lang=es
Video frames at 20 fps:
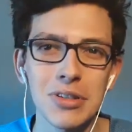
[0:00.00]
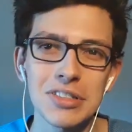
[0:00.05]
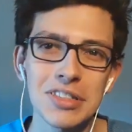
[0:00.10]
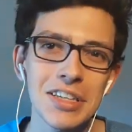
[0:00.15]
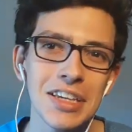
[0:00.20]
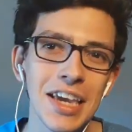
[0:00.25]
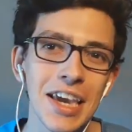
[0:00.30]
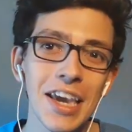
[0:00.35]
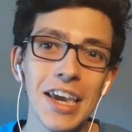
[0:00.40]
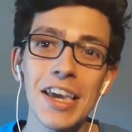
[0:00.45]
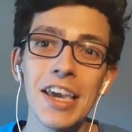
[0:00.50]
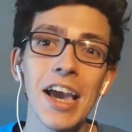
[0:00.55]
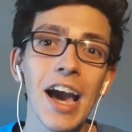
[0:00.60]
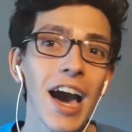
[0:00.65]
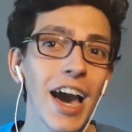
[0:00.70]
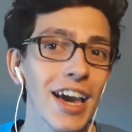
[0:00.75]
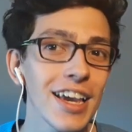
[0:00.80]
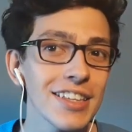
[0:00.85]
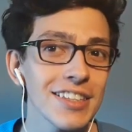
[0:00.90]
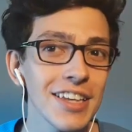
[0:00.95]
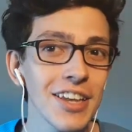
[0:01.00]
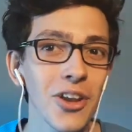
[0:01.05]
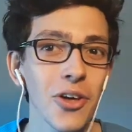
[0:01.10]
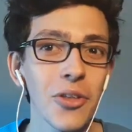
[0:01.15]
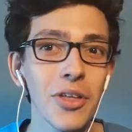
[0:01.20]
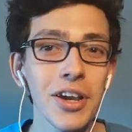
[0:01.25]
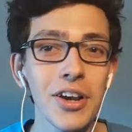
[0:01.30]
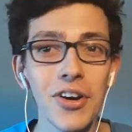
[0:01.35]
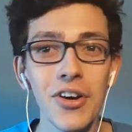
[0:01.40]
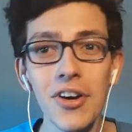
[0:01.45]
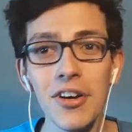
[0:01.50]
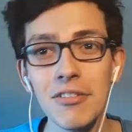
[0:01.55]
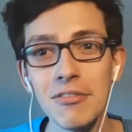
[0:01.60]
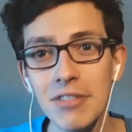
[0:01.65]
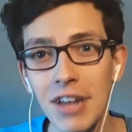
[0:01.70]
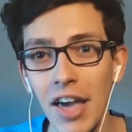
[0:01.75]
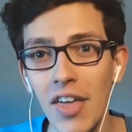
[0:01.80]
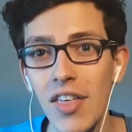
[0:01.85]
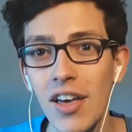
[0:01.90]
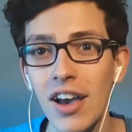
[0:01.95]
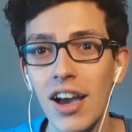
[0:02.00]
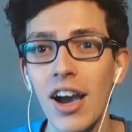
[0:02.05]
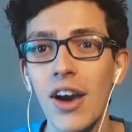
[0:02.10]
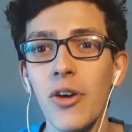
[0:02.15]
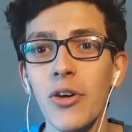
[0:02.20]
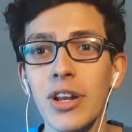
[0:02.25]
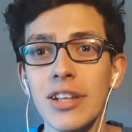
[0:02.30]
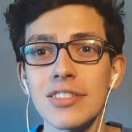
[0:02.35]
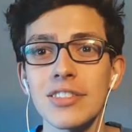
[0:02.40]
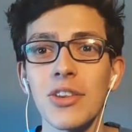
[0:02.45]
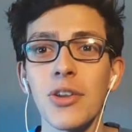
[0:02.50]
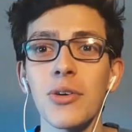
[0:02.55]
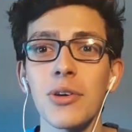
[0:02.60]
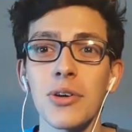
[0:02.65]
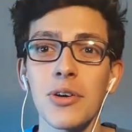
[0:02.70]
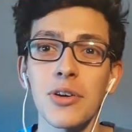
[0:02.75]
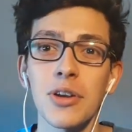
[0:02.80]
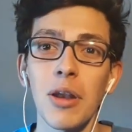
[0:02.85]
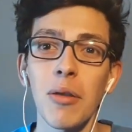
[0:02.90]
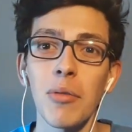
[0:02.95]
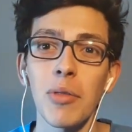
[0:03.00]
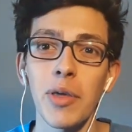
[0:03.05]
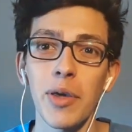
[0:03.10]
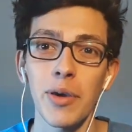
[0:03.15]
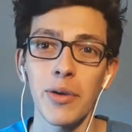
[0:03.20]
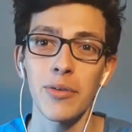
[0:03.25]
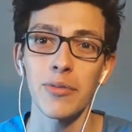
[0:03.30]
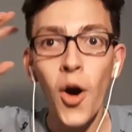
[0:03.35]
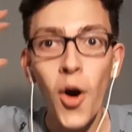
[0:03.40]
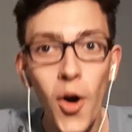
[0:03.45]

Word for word: Así que ahí se los dejo. Nada, ahora sí los dejo con el video.